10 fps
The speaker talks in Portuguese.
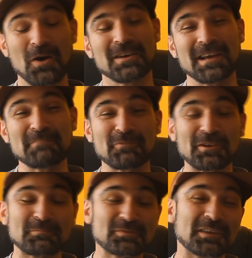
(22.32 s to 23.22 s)
ok,
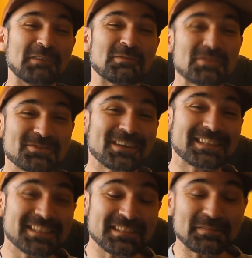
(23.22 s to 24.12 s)
pronto pessoal, hoje não é
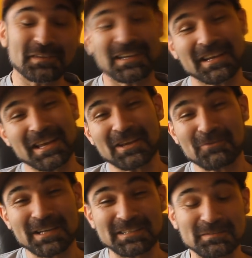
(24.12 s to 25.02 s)
terça-feira, é
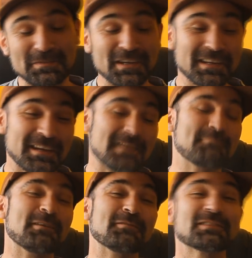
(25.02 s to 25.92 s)
quarta-feira.
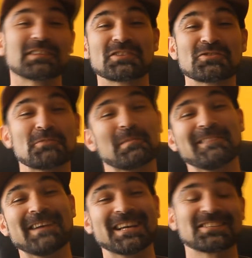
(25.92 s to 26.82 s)
Epá, vocês desculpem
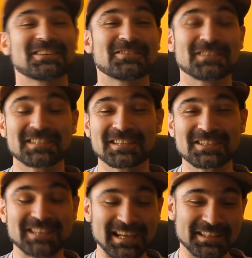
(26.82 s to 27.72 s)
lá esta coisa
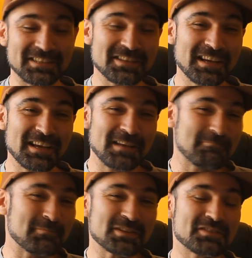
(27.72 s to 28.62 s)
das datas,
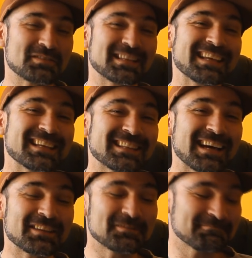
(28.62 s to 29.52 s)
mas tenho
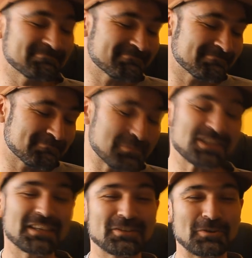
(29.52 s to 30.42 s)
andado
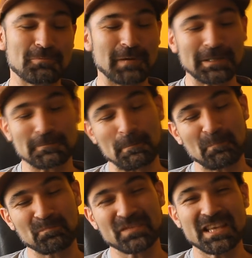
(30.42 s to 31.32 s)
bastante ocupado
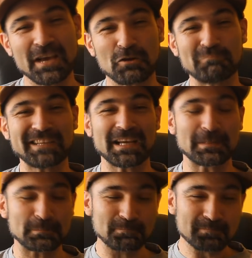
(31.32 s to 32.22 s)
e é
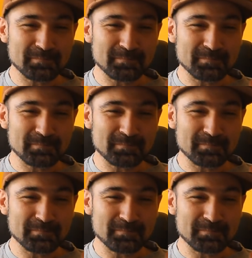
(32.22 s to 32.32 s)
complicado.